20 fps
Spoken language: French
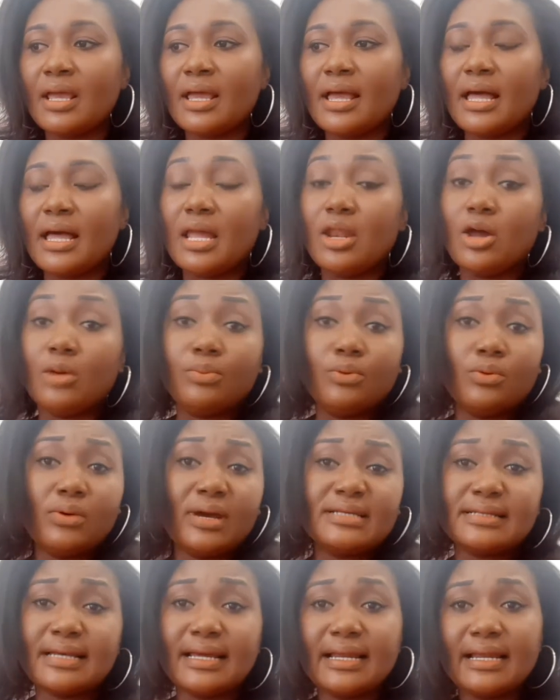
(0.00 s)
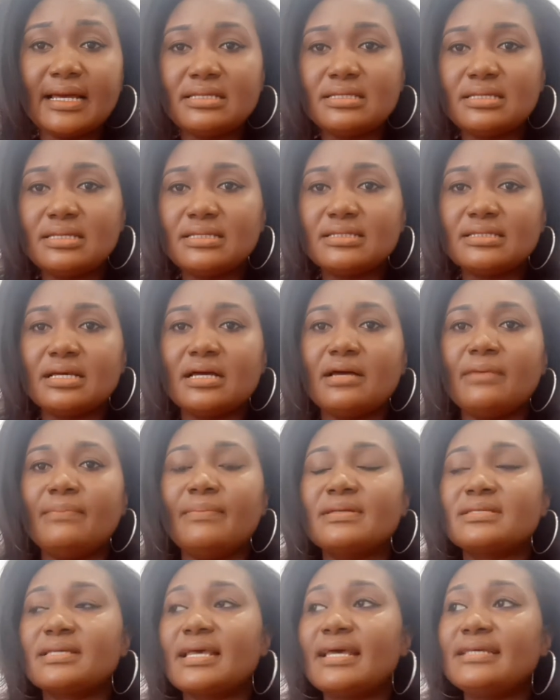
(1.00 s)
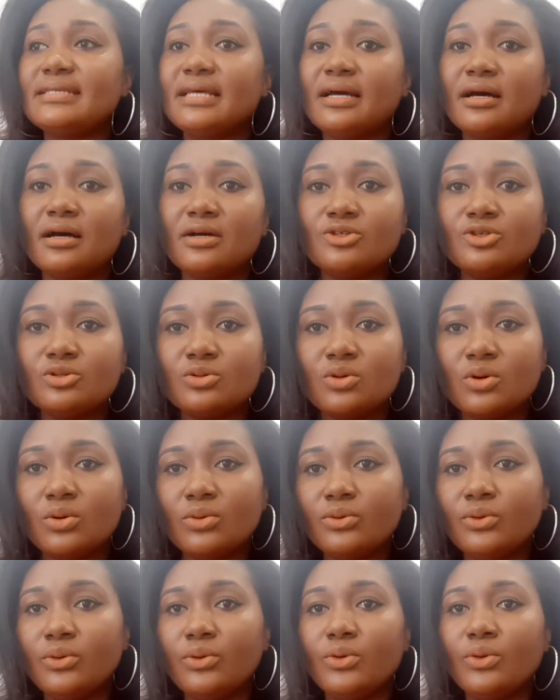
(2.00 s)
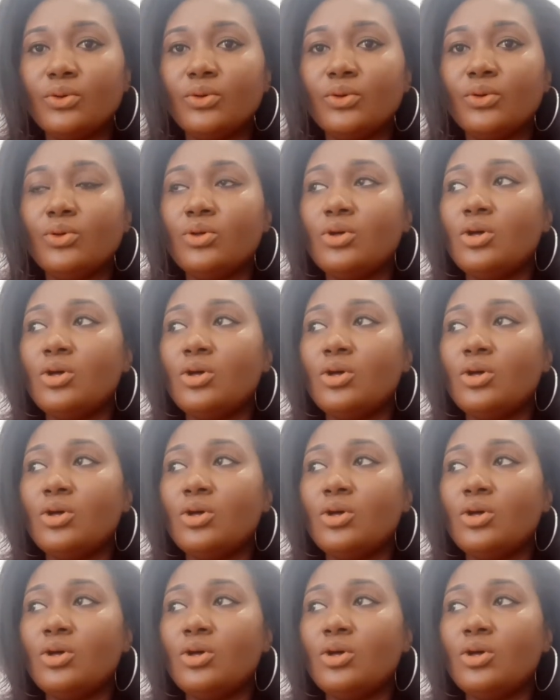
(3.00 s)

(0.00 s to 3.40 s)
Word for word: Alors pourquoi est-ce qu'elle a dit ça Parce qu'elle s'est rendue compte que